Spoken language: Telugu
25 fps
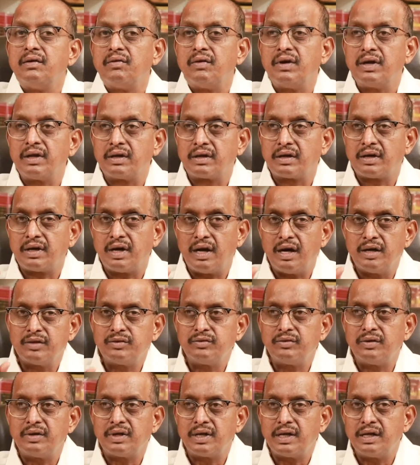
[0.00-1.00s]
వాళ్ళు
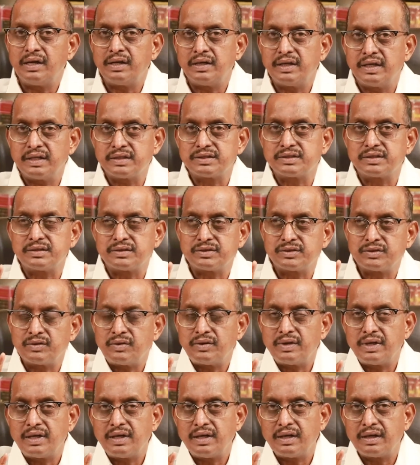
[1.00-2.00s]
కాదు అని అంటే ఎస్
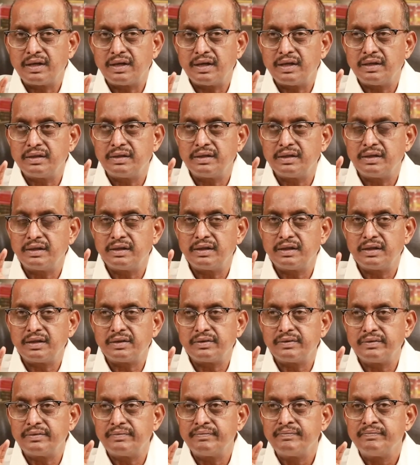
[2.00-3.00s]
సోనియా గాంధీ
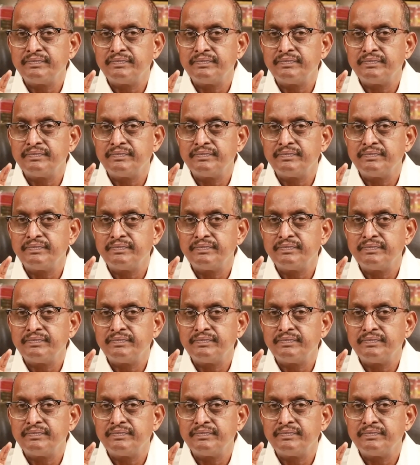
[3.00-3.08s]
గారు